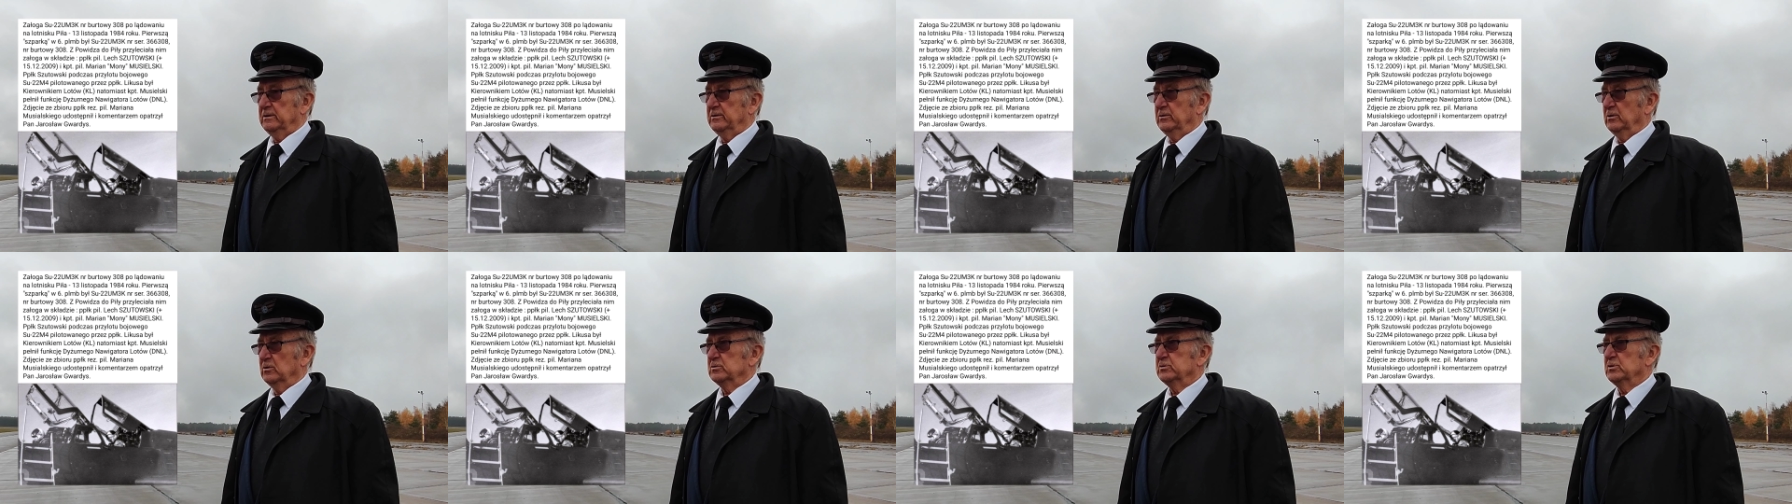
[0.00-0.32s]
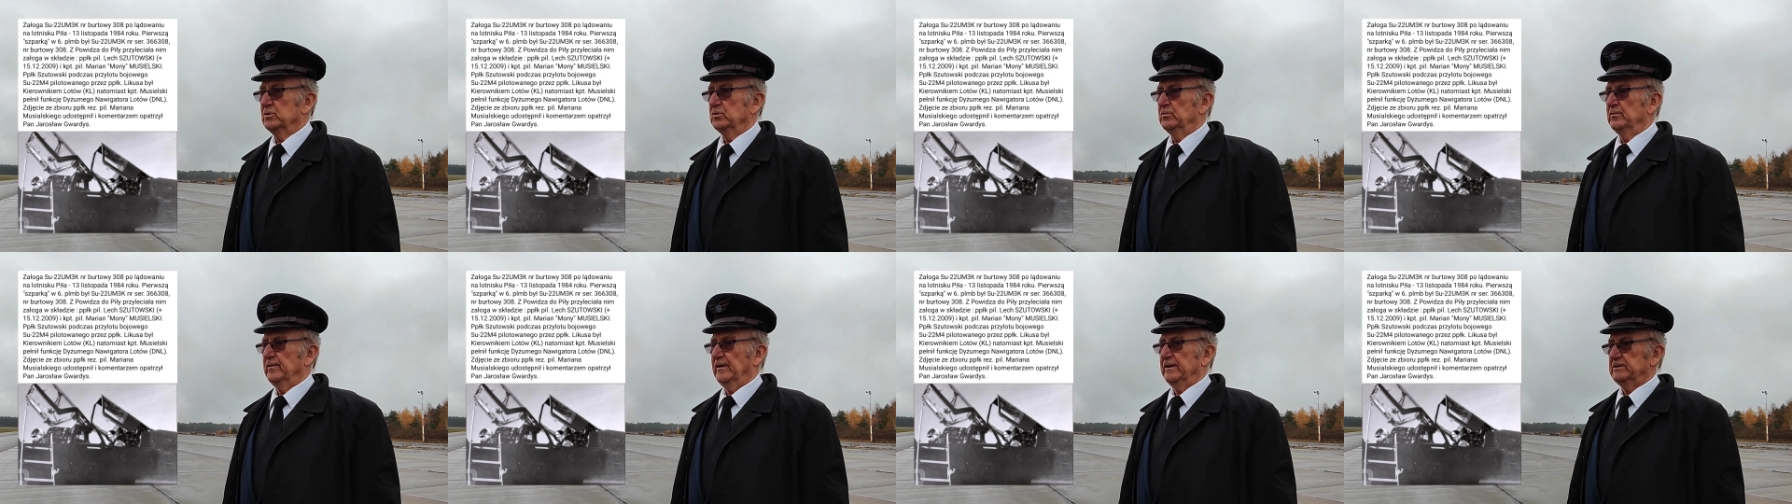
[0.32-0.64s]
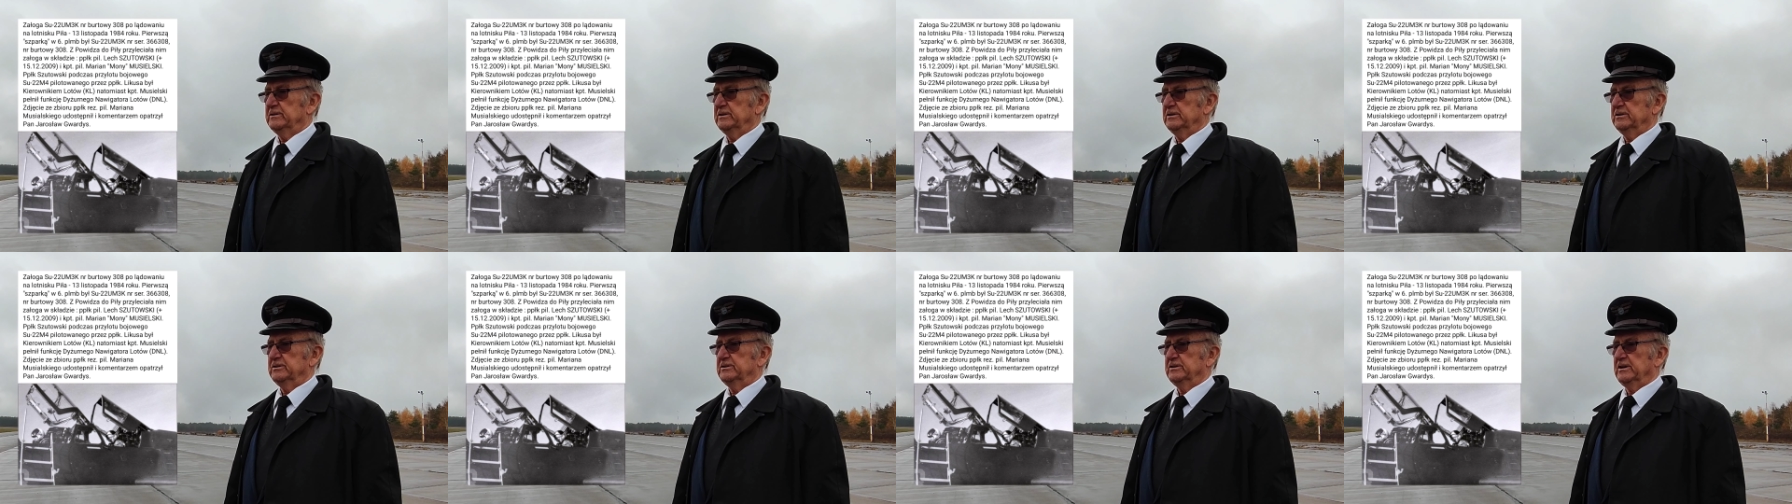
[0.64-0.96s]
do
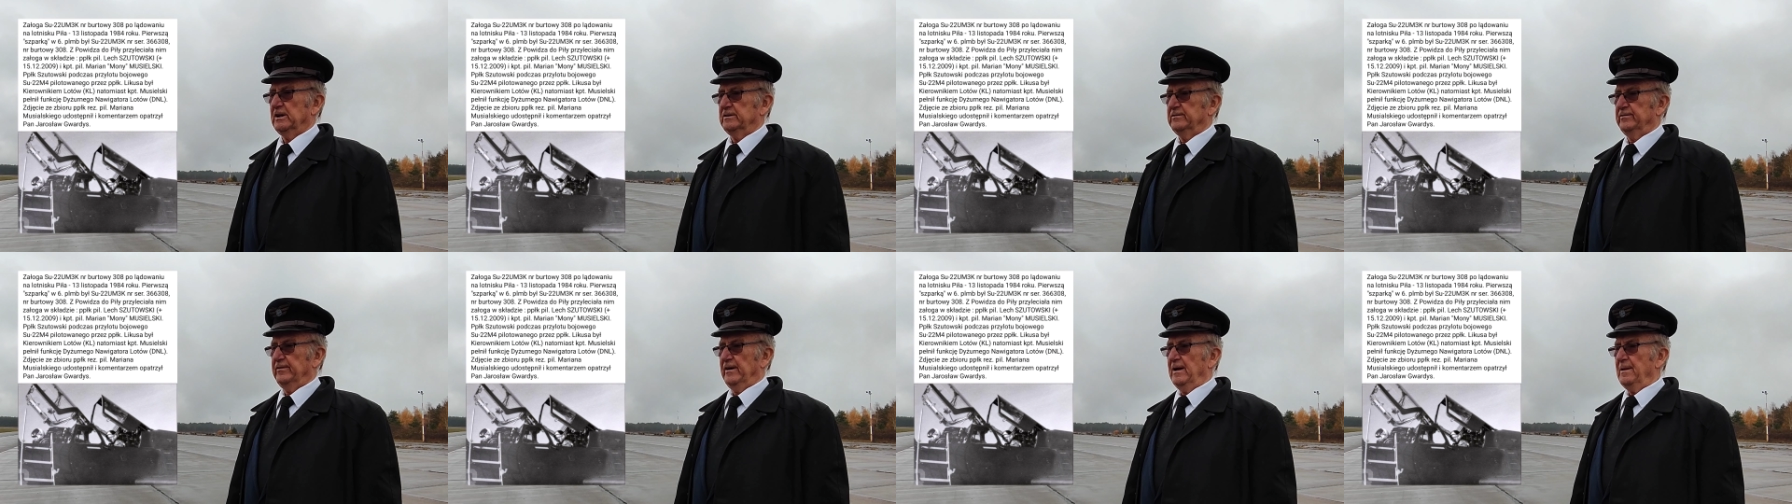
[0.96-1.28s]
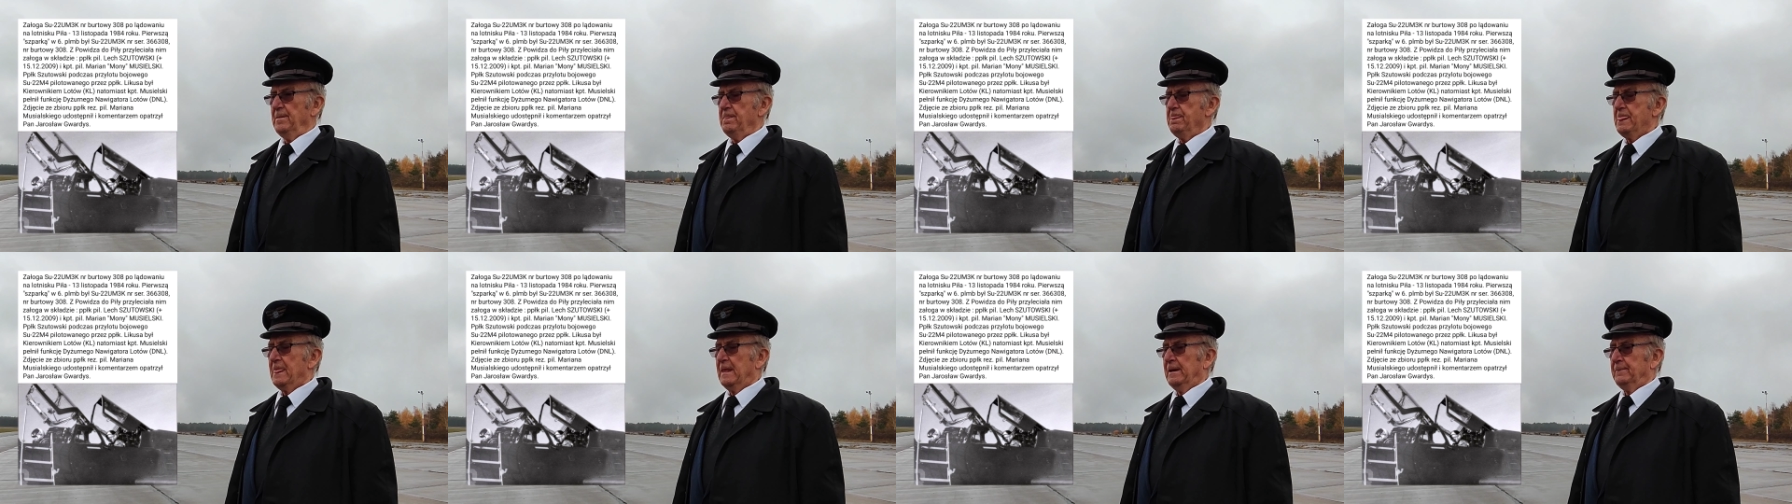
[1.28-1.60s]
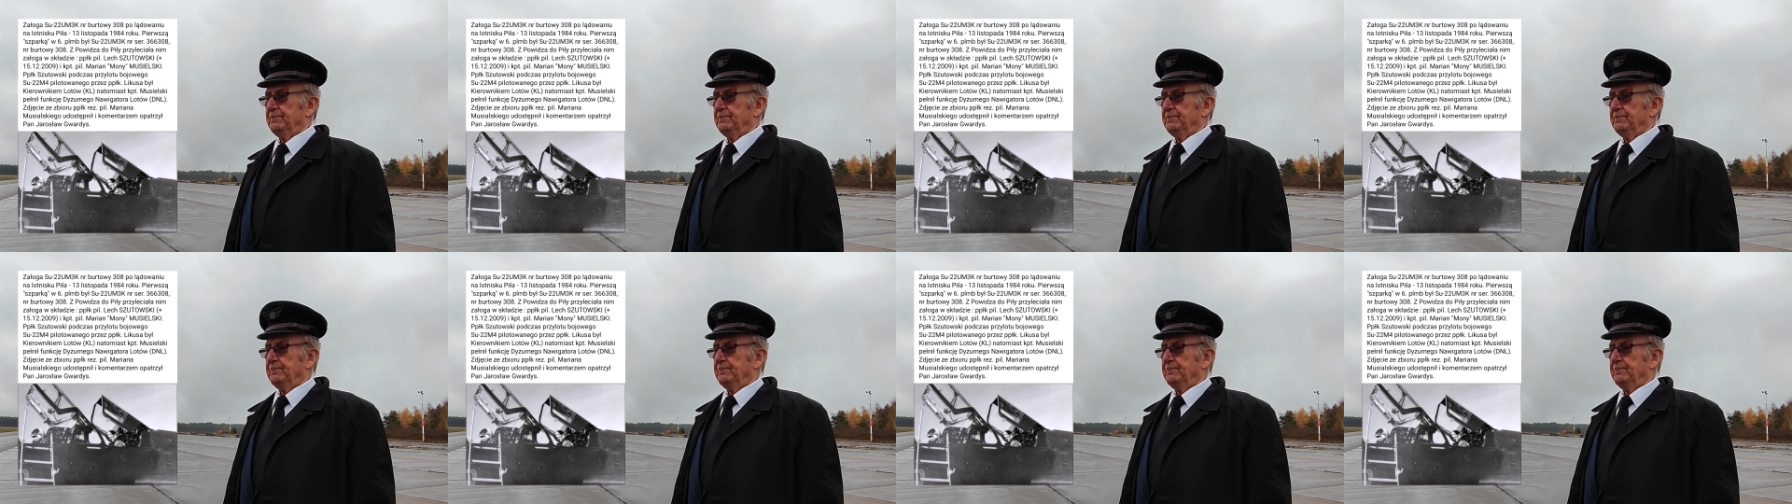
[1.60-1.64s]
Su-22,